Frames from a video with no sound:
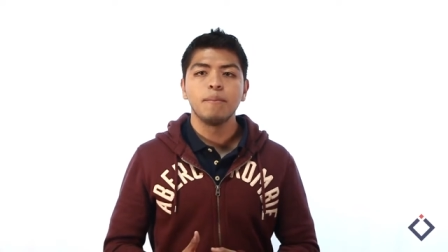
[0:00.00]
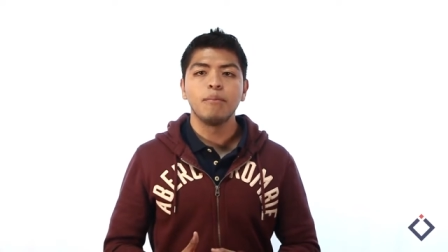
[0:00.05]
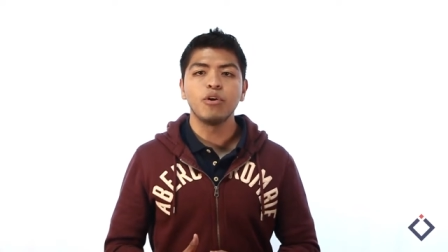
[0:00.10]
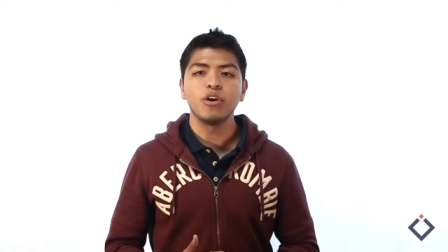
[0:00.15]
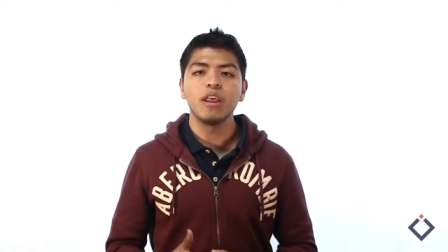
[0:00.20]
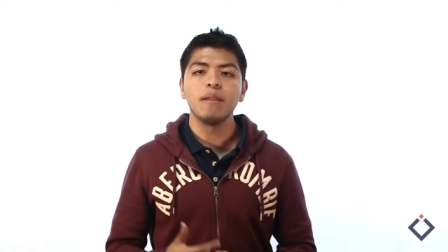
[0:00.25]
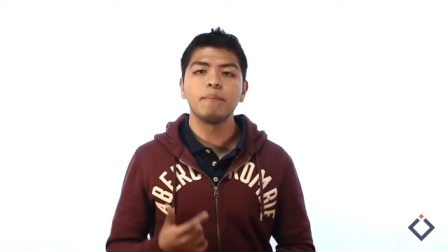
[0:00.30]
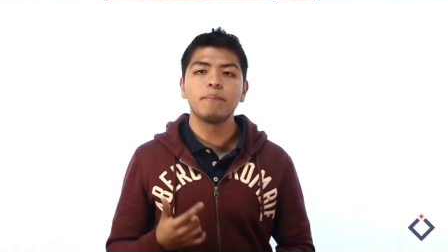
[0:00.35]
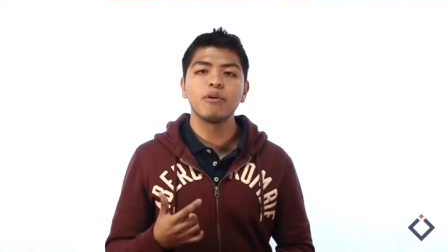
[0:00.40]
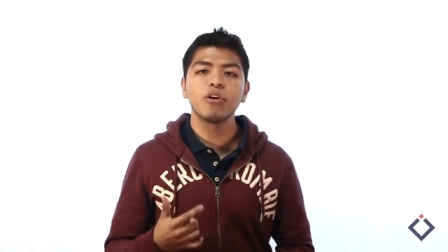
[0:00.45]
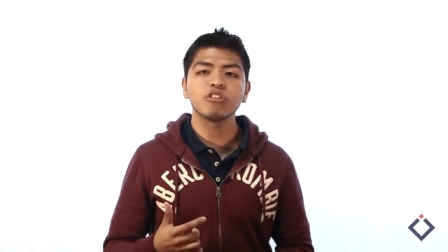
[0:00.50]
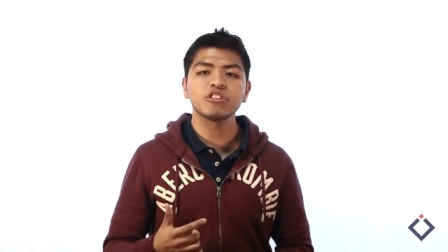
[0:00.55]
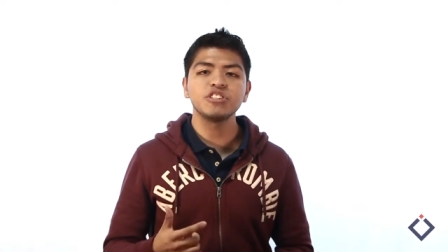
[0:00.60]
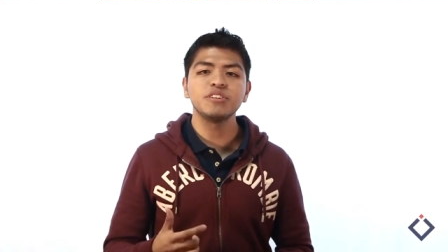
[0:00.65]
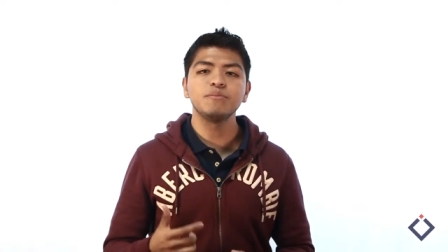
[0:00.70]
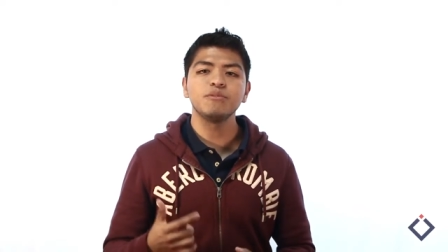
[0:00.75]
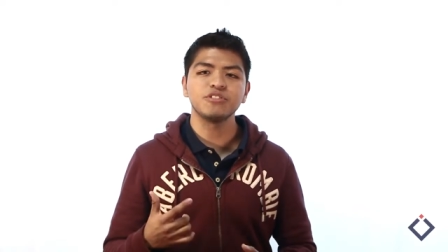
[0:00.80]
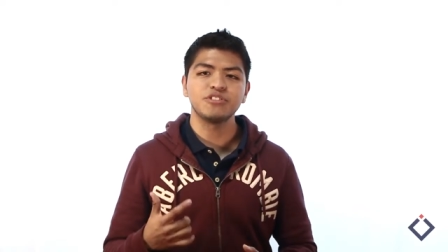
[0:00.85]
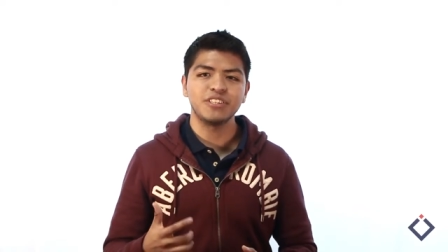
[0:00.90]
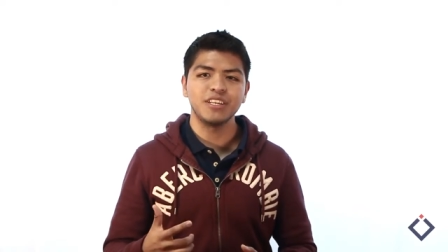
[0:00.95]
por el
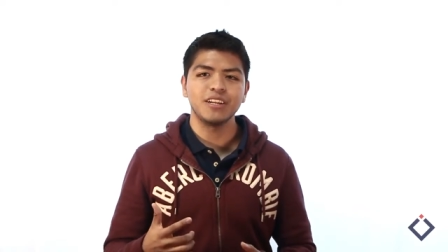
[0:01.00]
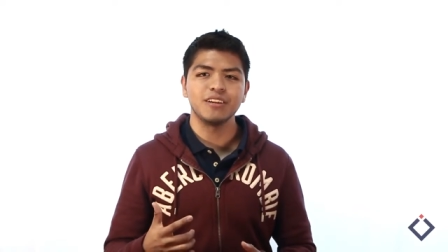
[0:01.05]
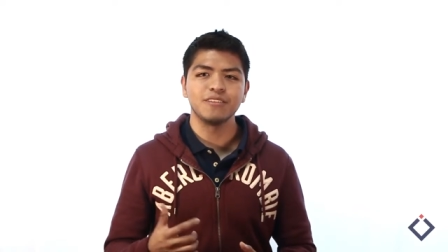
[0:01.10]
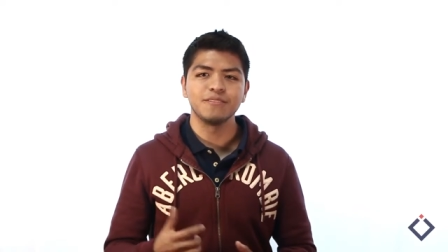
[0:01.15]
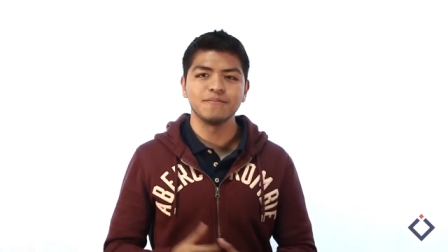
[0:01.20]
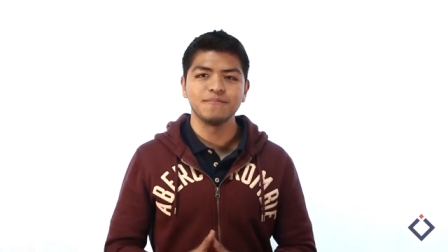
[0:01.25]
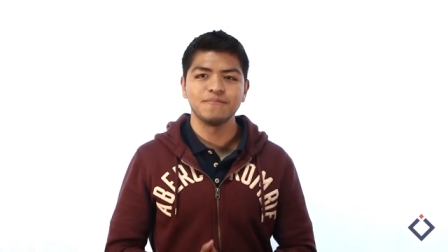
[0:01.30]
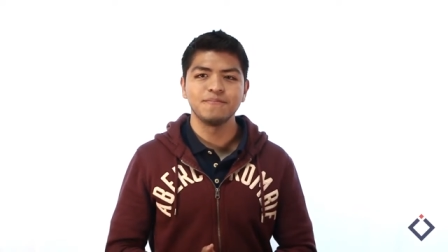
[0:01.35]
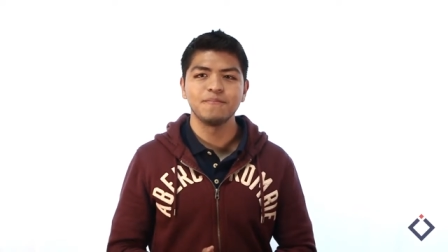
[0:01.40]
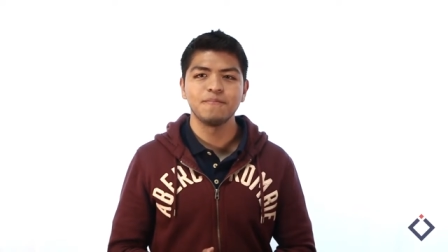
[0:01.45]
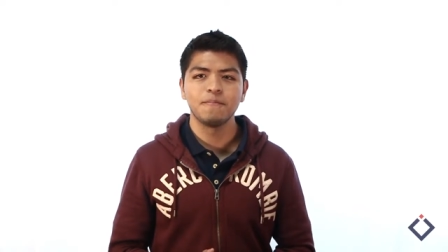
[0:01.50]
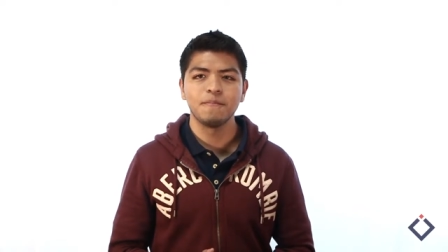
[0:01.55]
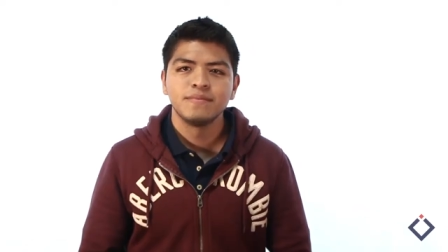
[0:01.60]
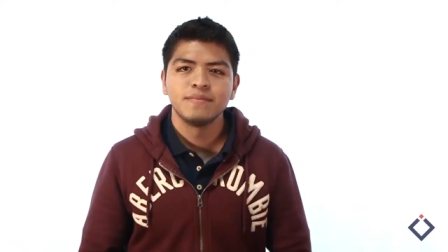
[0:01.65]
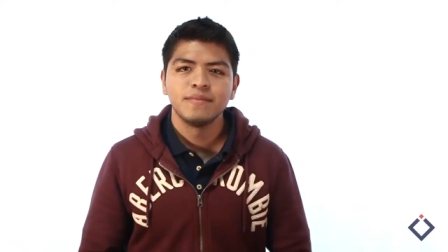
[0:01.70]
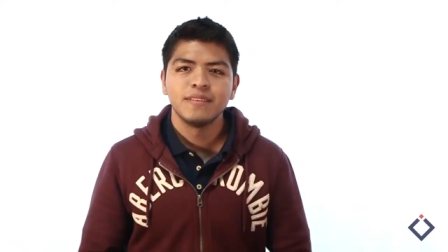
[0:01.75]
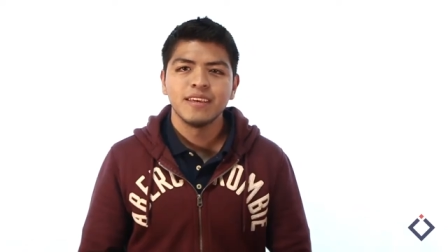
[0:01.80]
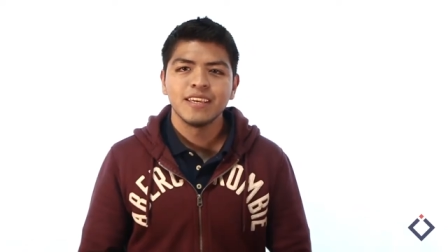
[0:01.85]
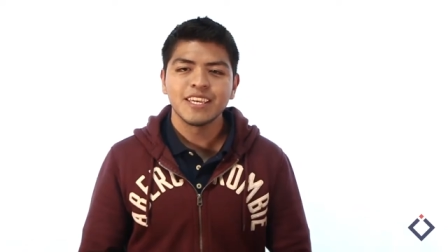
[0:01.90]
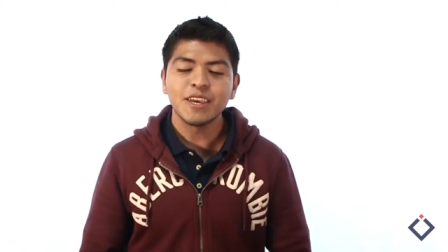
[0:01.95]
próximo siglo.
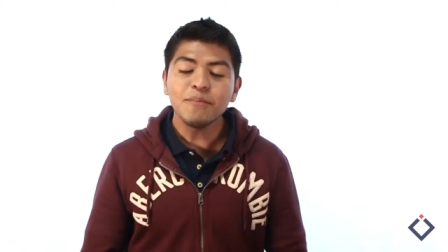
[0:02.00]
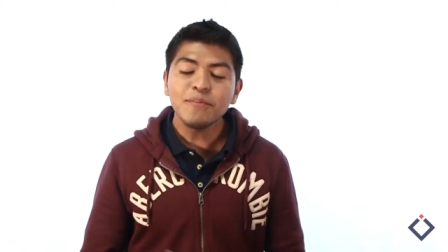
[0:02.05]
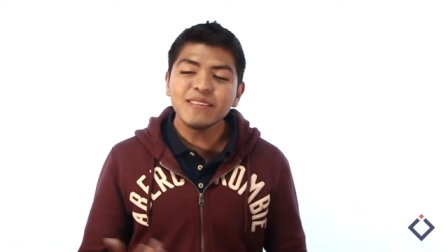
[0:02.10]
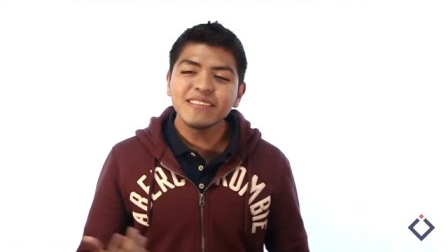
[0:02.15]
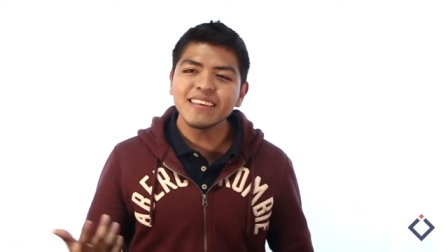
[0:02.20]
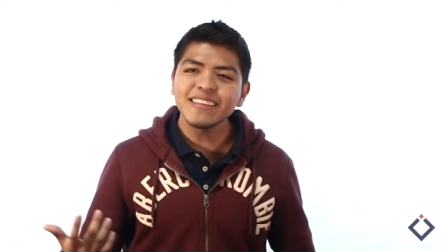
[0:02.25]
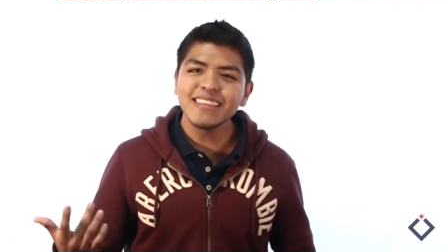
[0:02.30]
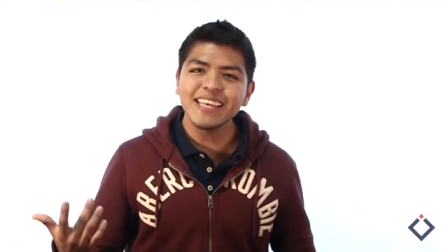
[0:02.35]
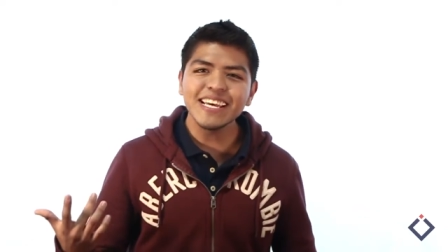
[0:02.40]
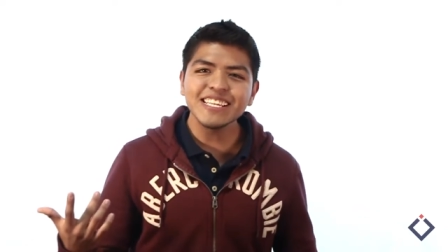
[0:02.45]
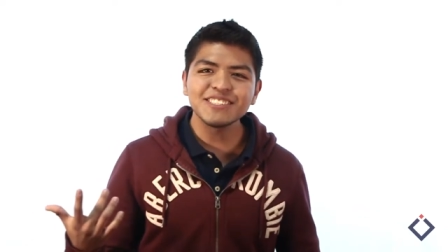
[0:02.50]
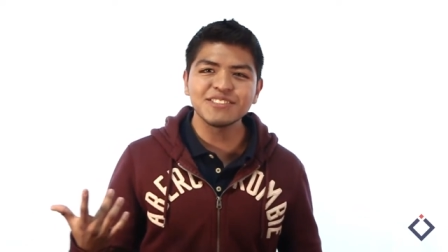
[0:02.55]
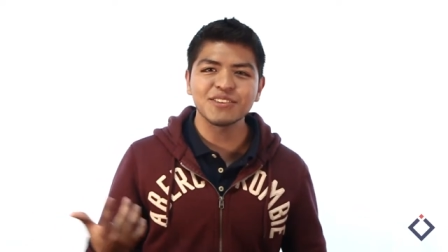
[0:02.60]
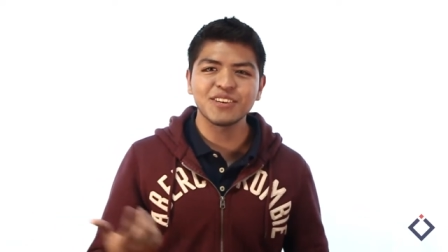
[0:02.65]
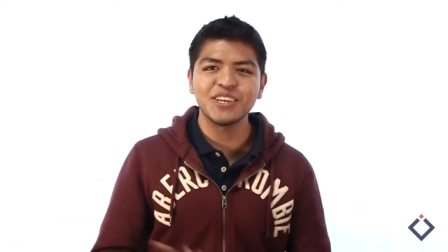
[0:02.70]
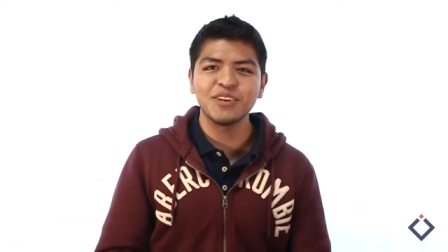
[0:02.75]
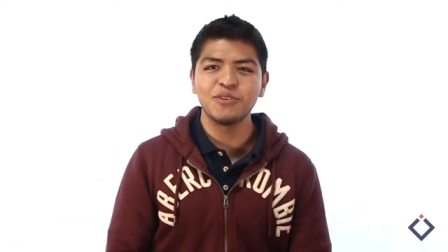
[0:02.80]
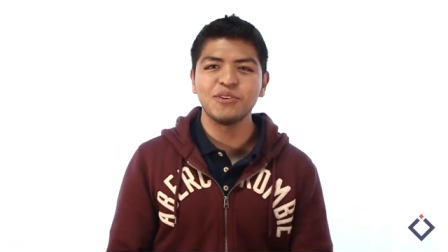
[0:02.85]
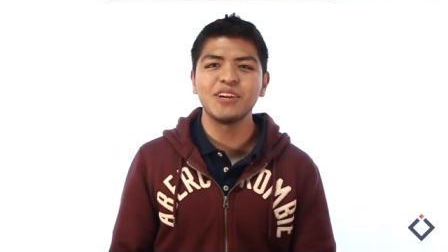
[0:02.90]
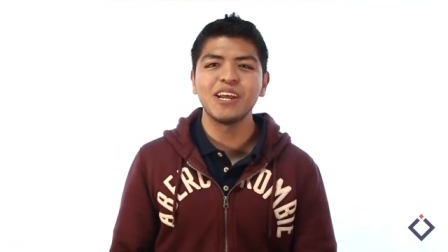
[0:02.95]
¿Qué piensan de esto,
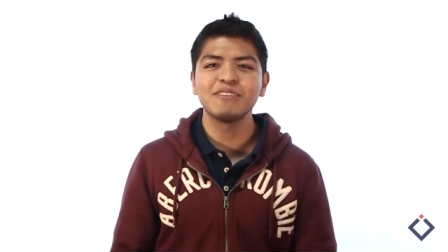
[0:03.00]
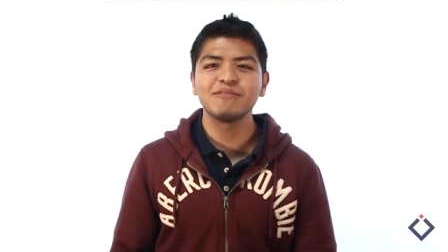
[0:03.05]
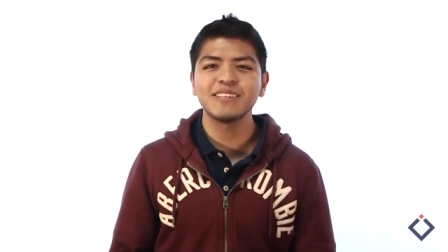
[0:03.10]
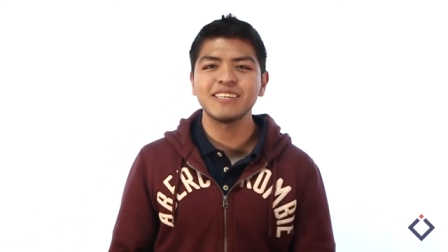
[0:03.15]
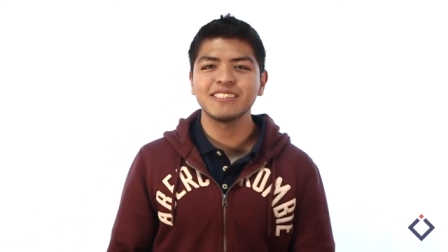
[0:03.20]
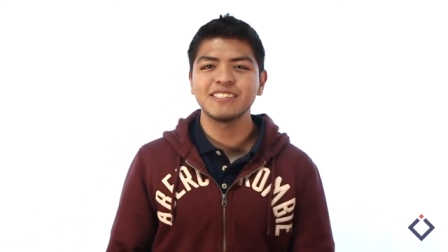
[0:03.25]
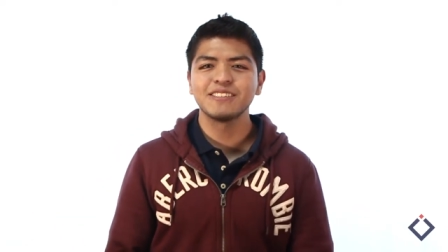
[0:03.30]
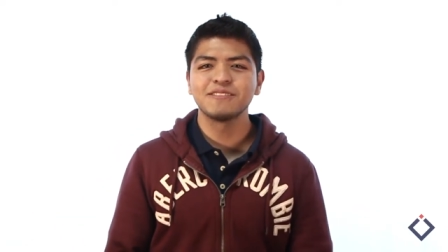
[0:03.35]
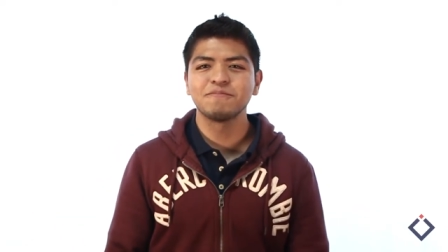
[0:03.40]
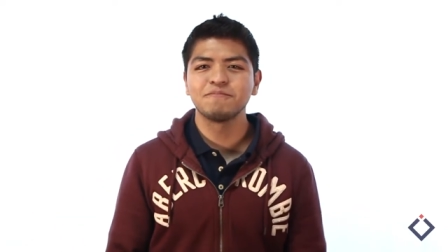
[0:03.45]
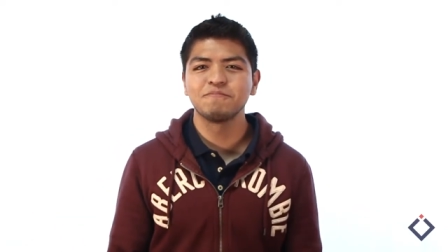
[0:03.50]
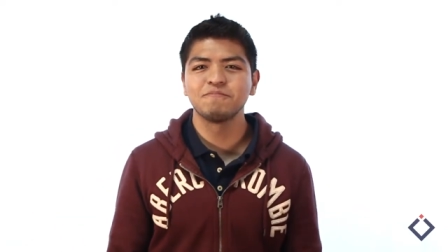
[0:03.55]
kiwinautas?